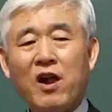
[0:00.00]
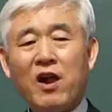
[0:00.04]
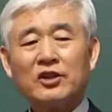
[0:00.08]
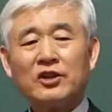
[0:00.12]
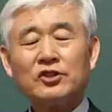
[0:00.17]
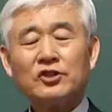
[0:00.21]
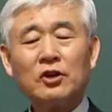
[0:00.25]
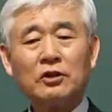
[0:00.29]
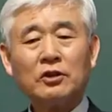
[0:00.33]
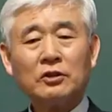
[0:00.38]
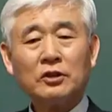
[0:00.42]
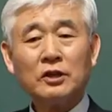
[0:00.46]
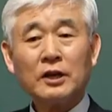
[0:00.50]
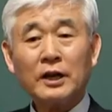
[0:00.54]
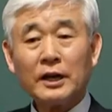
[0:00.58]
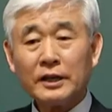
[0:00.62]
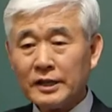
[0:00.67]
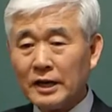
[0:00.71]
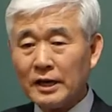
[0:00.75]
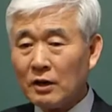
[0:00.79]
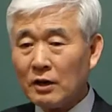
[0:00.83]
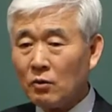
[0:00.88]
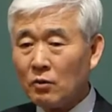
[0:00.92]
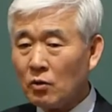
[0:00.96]

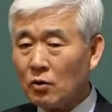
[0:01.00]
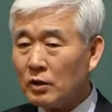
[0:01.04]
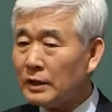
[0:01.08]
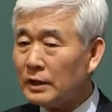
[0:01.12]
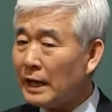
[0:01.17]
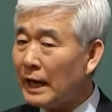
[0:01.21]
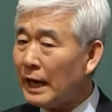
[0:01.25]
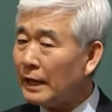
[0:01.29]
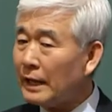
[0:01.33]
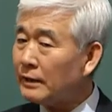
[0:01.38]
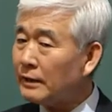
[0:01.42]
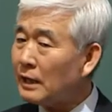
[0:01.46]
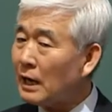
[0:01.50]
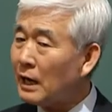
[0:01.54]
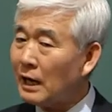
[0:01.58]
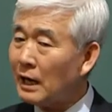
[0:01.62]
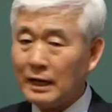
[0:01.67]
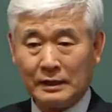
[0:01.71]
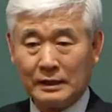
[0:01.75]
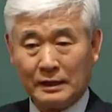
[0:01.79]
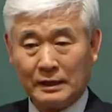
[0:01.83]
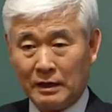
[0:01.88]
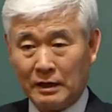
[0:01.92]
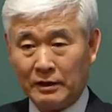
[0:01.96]
설득하지 않고는 안
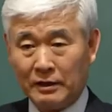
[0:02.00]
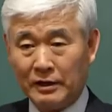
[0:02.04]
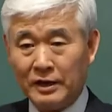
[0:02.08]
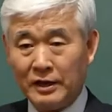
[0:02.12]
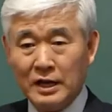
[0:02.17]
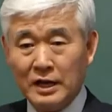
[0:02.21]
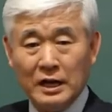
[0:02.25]
따라간다는 거예요.